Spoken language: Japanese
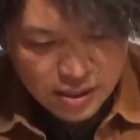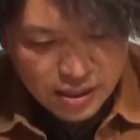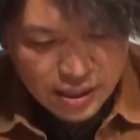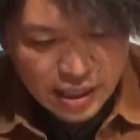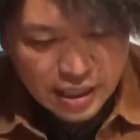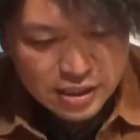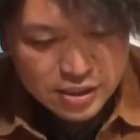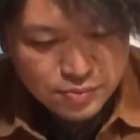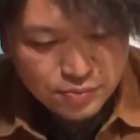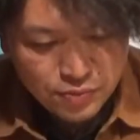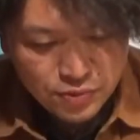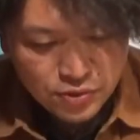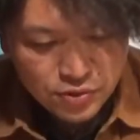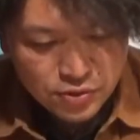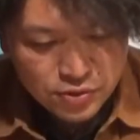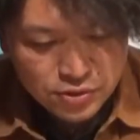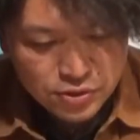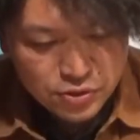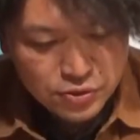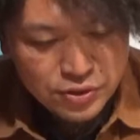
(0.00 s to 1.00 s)
休み
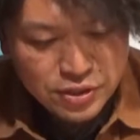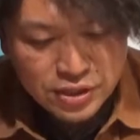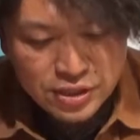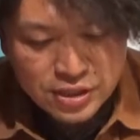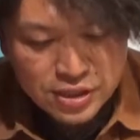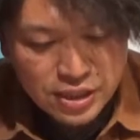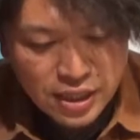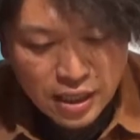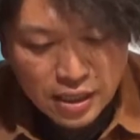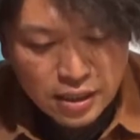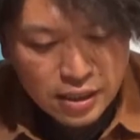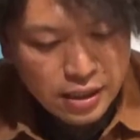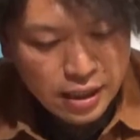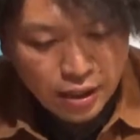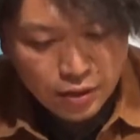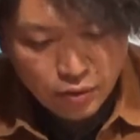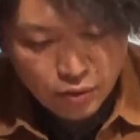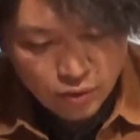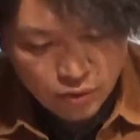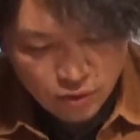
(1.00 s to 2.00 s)
の初日だっ
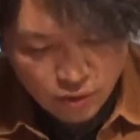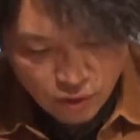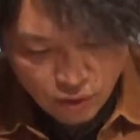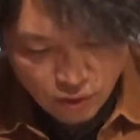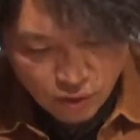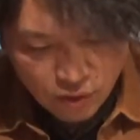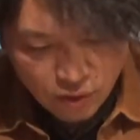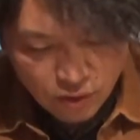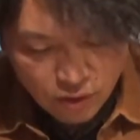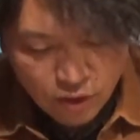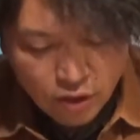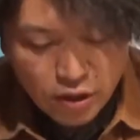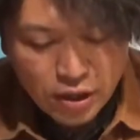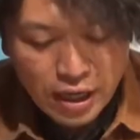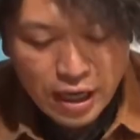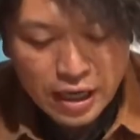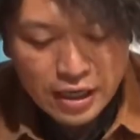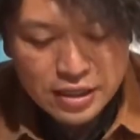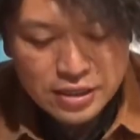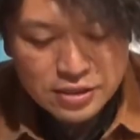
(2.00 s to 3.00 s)
たのと
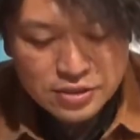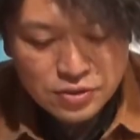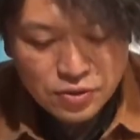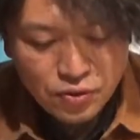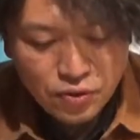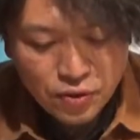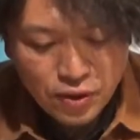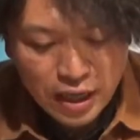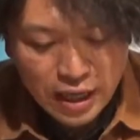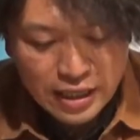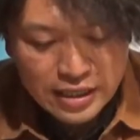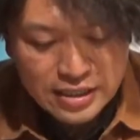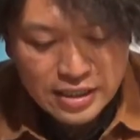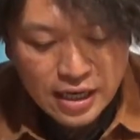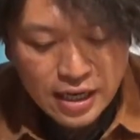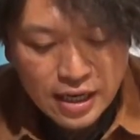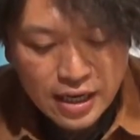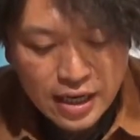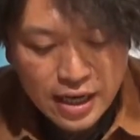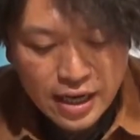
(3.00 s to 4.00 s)
会場が居
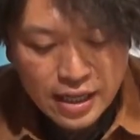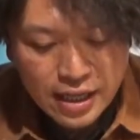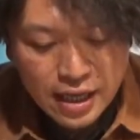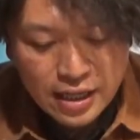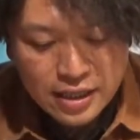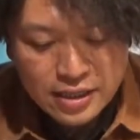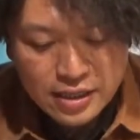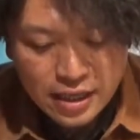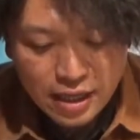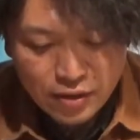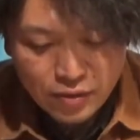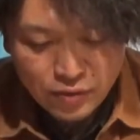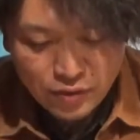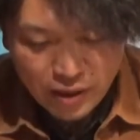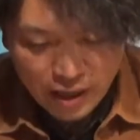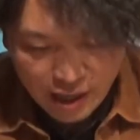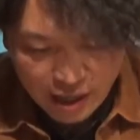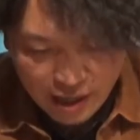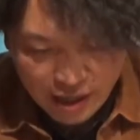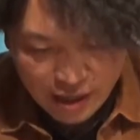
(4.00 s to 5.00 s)
酒屋だったの
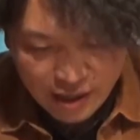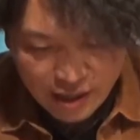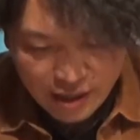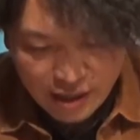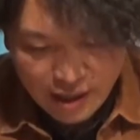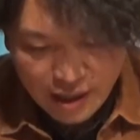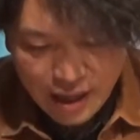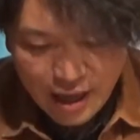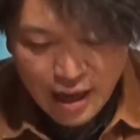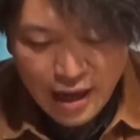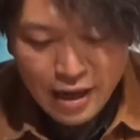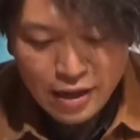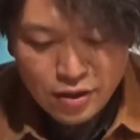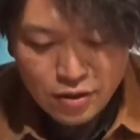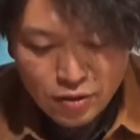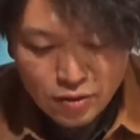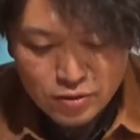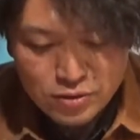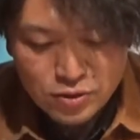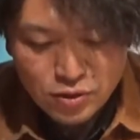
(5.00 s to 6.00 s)
で
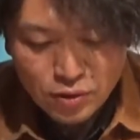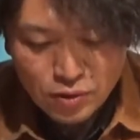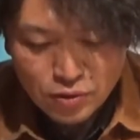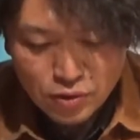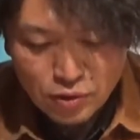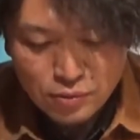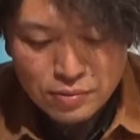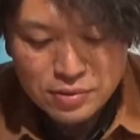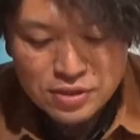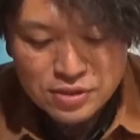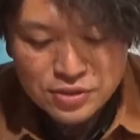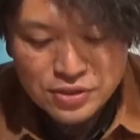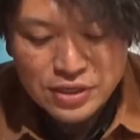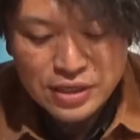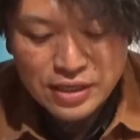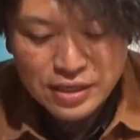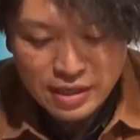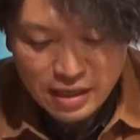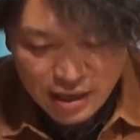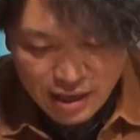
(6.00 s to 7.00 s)
案の定飲みすぎ
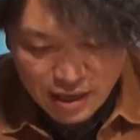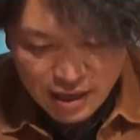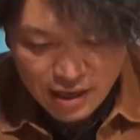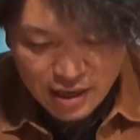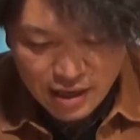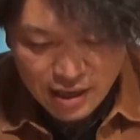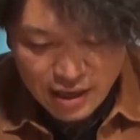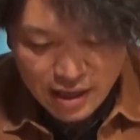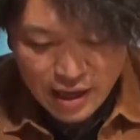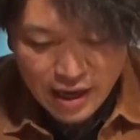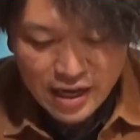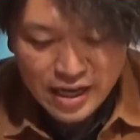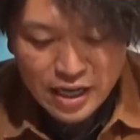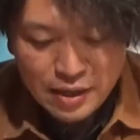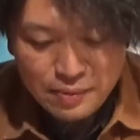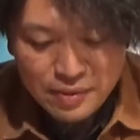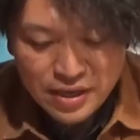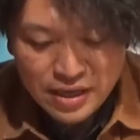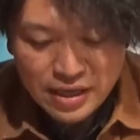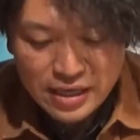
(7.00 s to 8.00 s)
て
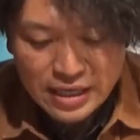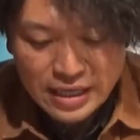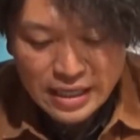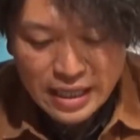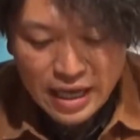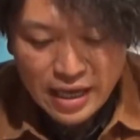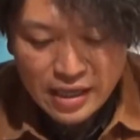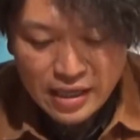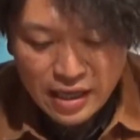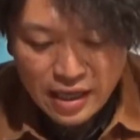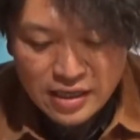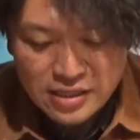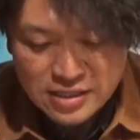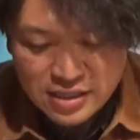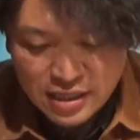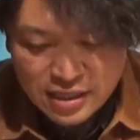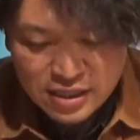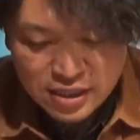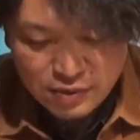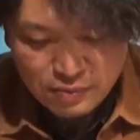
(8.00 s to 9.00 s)
早めにリタイアし
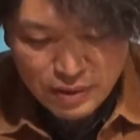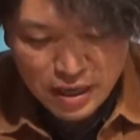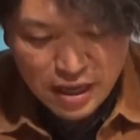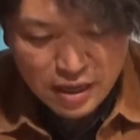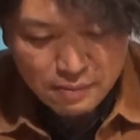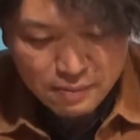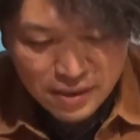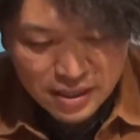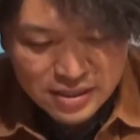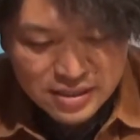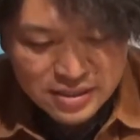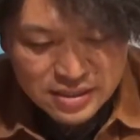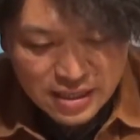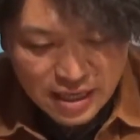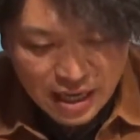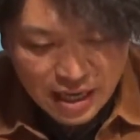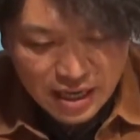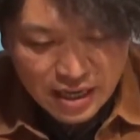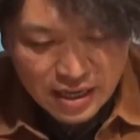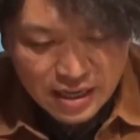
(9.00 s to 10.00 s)
てしまいまし
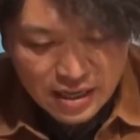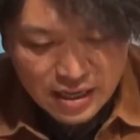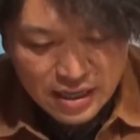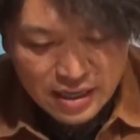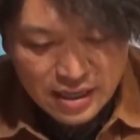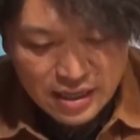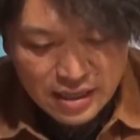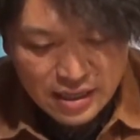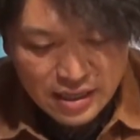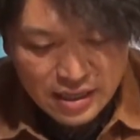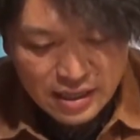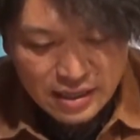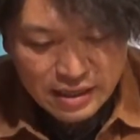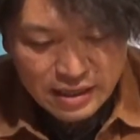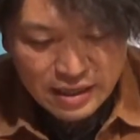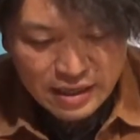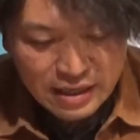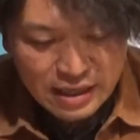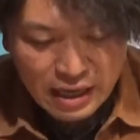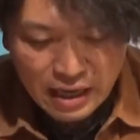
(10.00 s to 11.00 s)
た
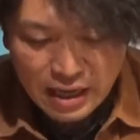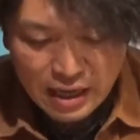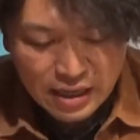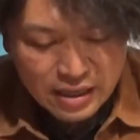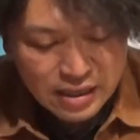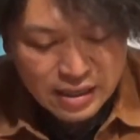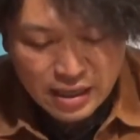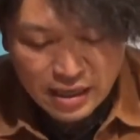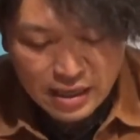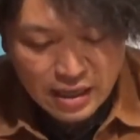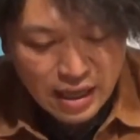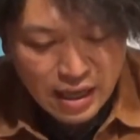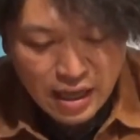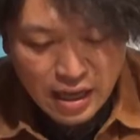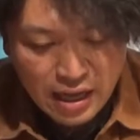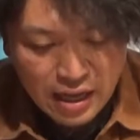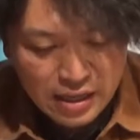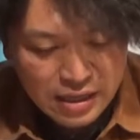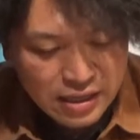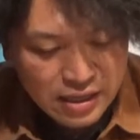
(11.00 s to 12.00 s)
行きたかった
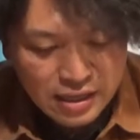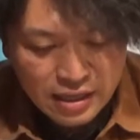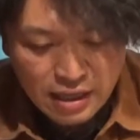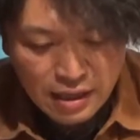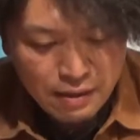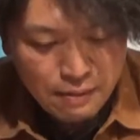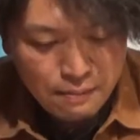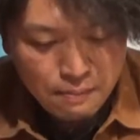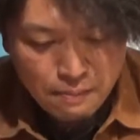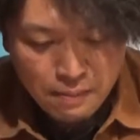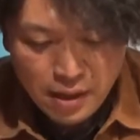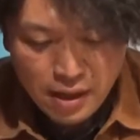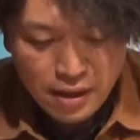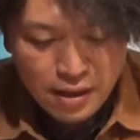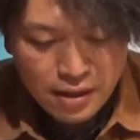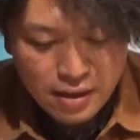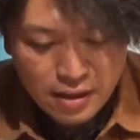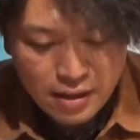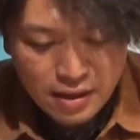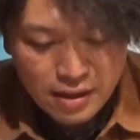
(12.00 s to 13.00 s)
な2軒目
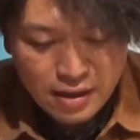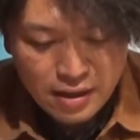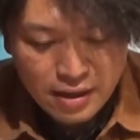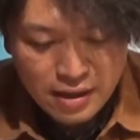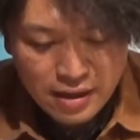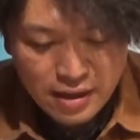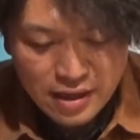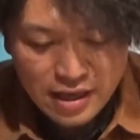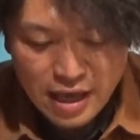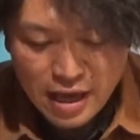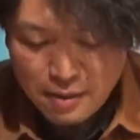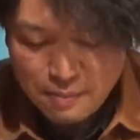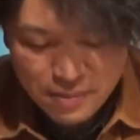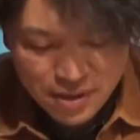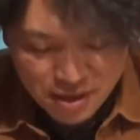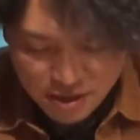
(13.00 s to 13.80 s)
闇